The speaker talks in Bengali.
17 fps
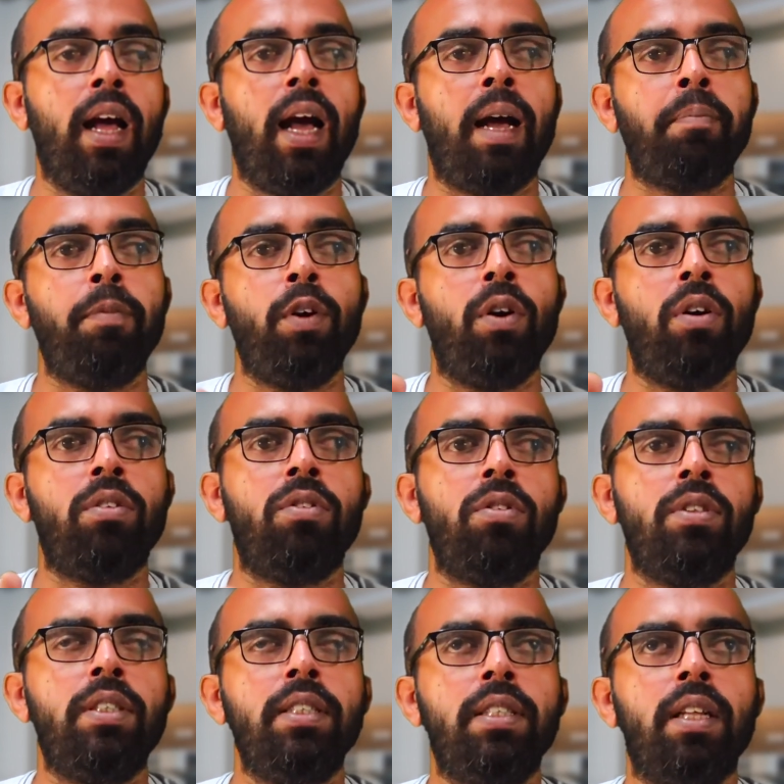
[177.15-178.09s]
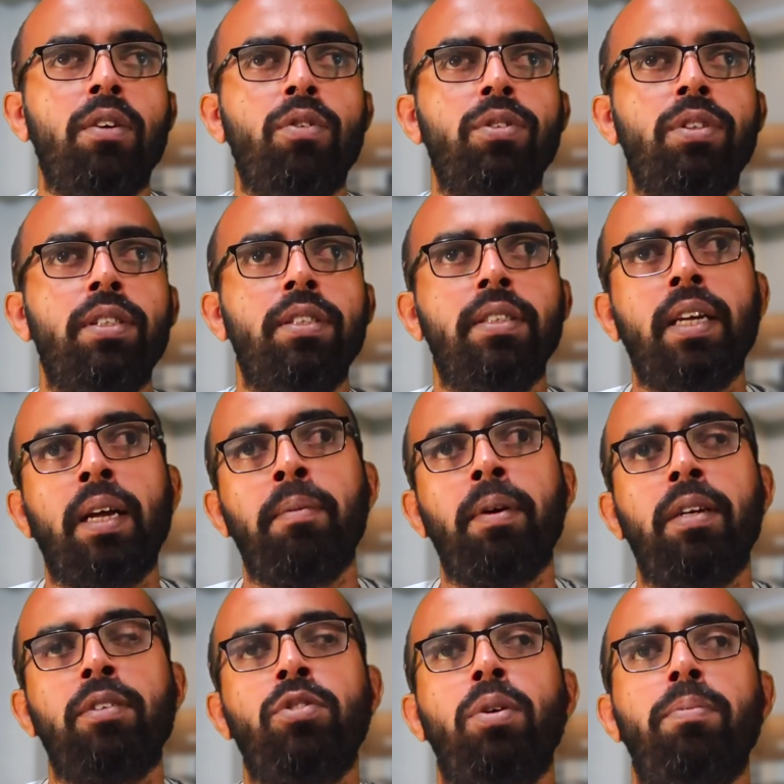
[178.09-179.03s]
আপনি হয়তো চিন্তা করছেন যে
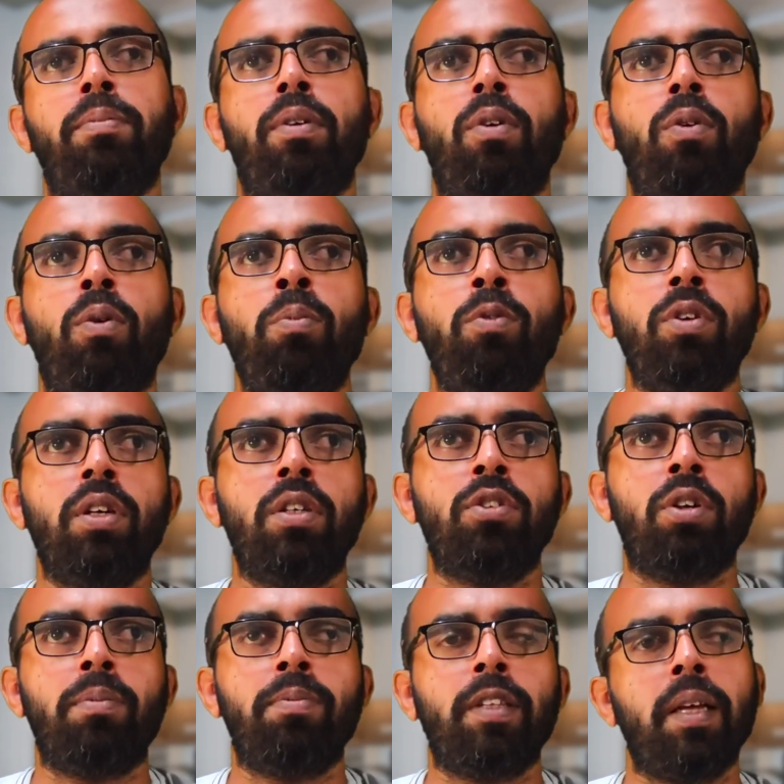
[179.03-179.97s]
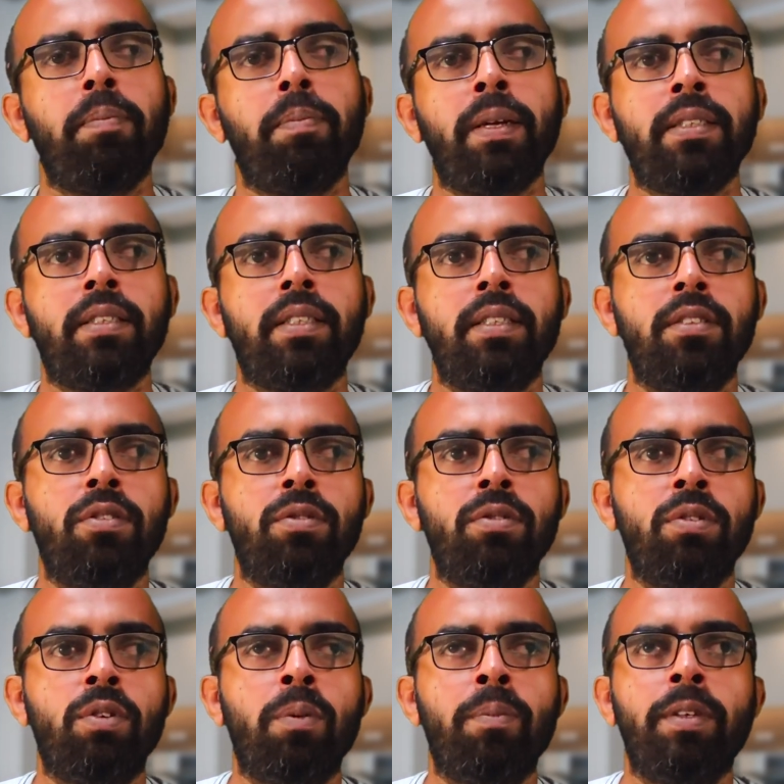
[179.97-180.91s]
আমার সব অমুকের সপ্তাহে পাঁচ কেজি
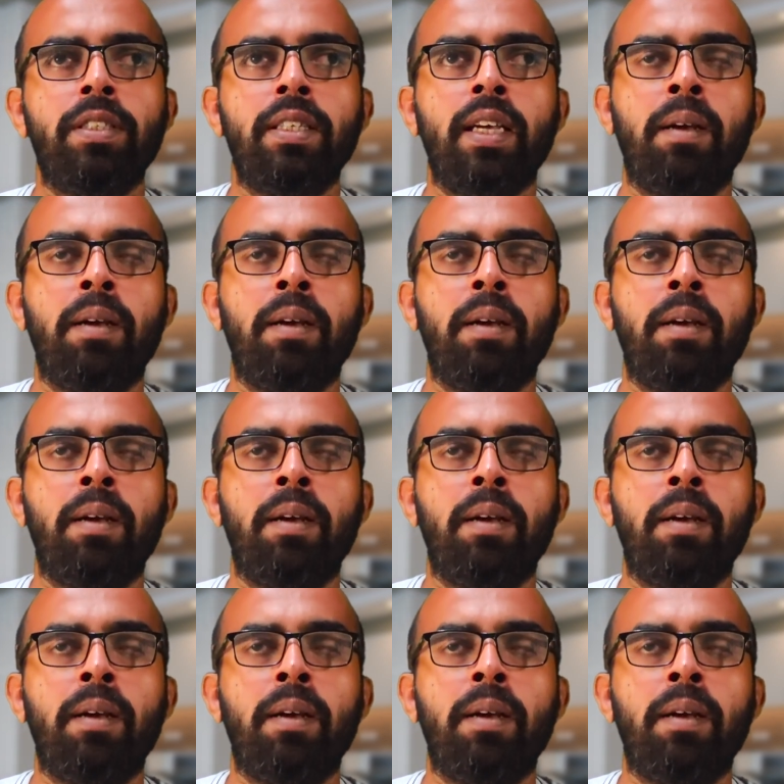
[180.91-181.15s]
ওজন কমেছে